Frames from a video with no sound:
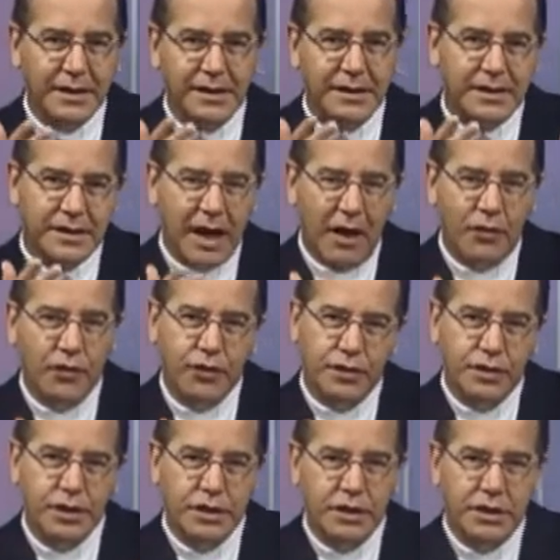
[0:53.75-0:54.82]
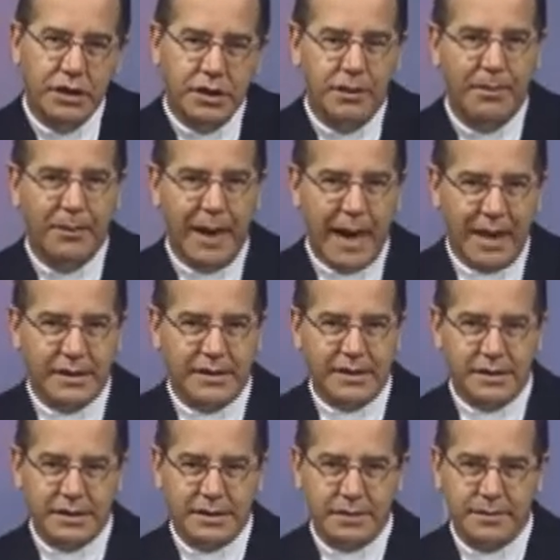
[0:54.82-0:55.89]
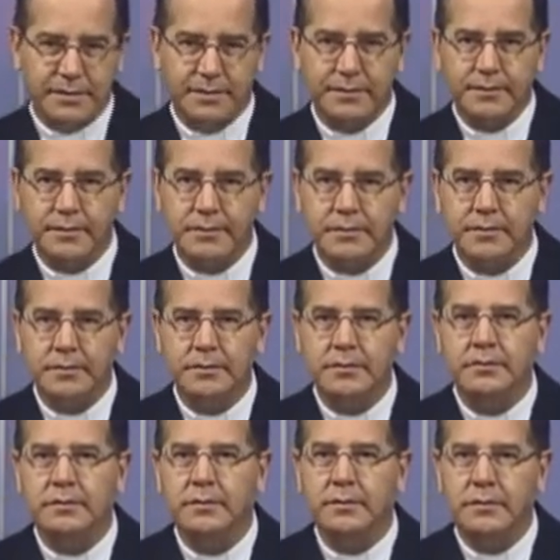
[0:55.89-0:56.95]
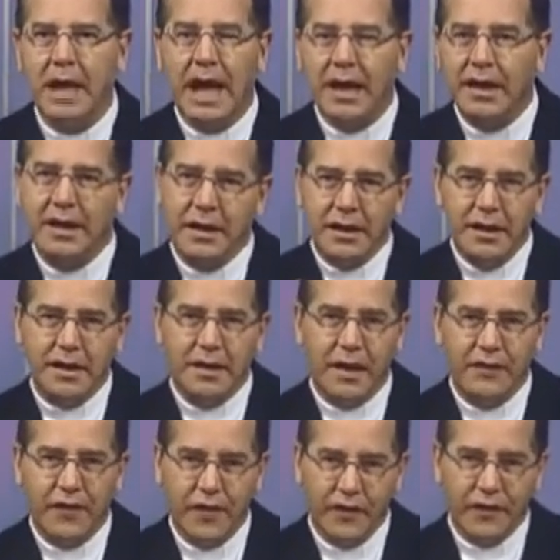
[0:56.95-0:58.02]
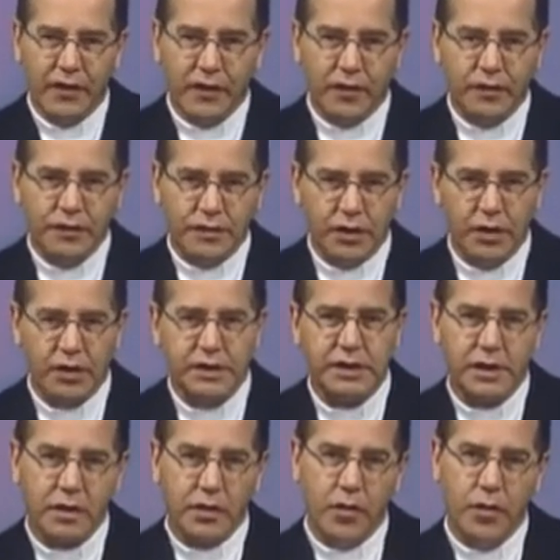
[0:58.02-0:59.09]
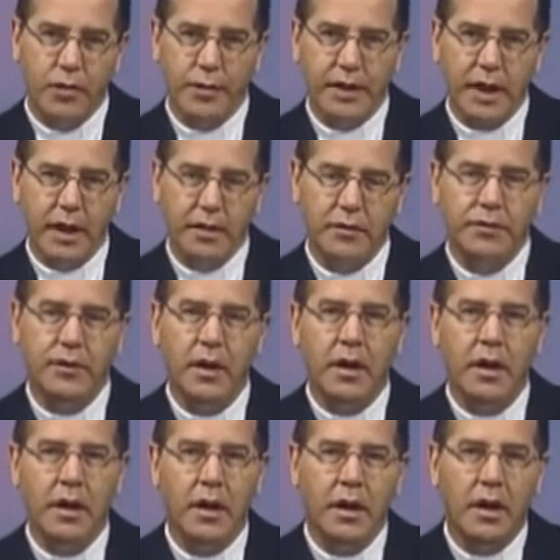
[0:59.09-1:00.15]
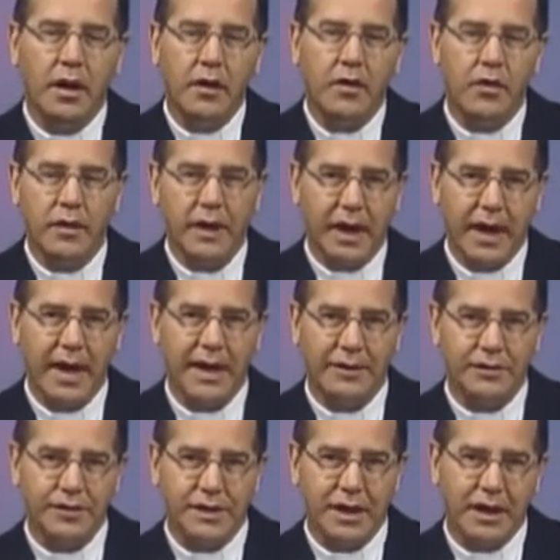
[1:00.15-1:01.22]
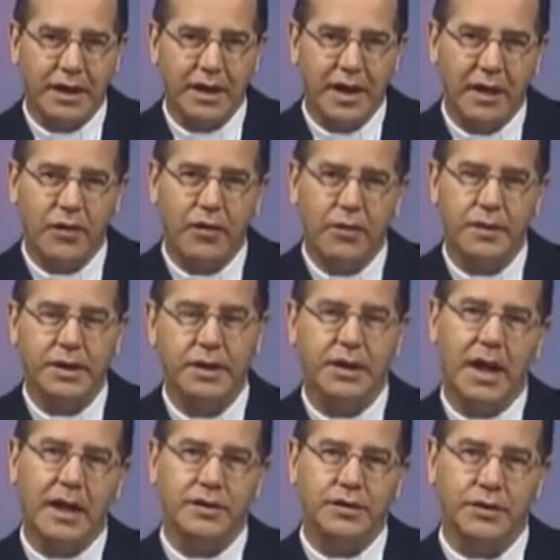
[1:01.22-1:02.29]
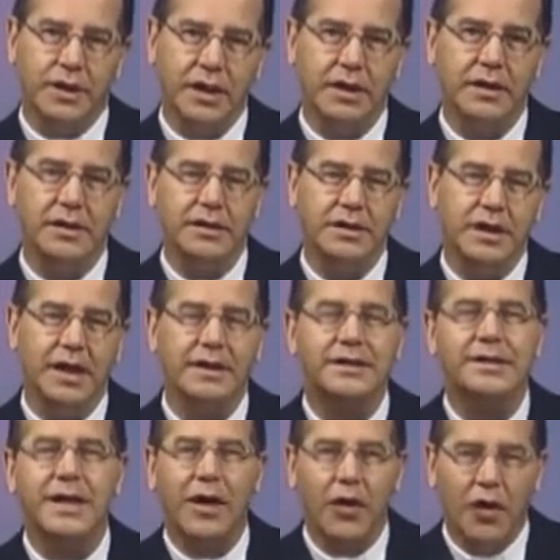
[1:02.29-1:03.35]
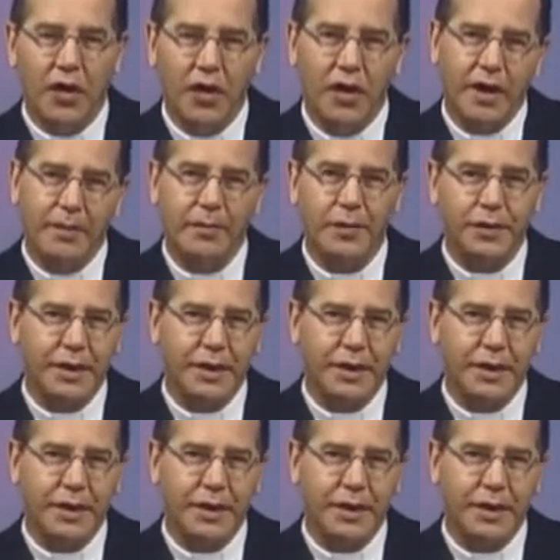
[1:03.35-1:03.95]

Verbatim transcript: saúde e paz. A alegria da fé fecunde nossa comunhão, congregados aqui na comunidade orante nesta hora, por